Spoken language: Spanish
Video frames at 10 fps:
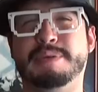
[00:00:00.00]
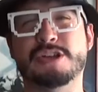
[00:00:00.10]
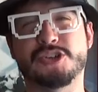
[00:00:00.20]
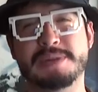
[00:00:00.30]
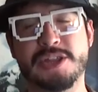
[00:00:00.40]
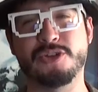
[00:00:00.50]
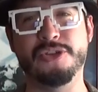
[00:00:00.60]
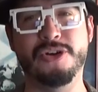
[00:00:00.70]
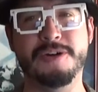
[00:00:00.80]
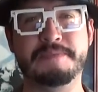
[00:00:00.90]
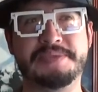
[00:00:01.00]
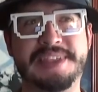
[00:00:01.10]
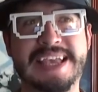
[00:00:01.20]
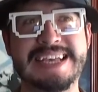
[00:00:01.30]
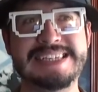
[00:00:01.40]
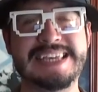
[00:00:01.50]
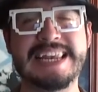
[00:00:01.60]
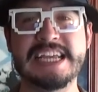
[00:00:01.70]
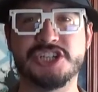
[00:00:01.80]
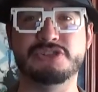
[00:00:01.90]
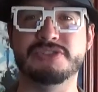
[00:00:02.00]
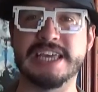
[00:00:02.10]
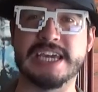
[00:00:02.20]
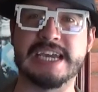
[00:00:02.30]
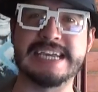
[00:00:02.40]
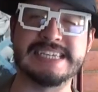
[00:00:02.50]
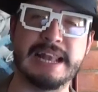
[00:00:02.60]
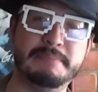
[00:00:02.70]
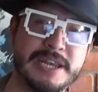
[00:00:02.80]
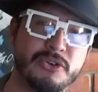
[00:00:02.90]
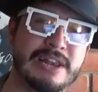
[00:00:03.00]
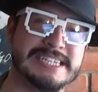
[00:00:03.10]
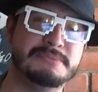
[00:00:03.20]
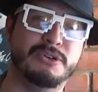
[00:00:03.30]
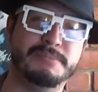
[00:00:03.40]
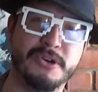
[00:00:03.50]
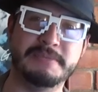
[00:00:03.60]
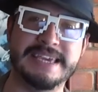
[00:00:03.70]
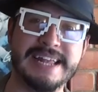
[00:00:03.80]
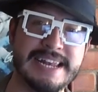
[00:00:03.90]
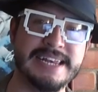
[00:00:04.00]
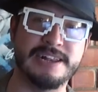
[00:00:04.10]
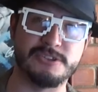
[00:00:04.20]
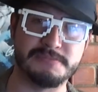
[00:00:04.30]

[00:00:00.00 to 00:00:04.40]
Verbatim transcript: Pero sobre todo es el hecho de que la película se volvió viral en el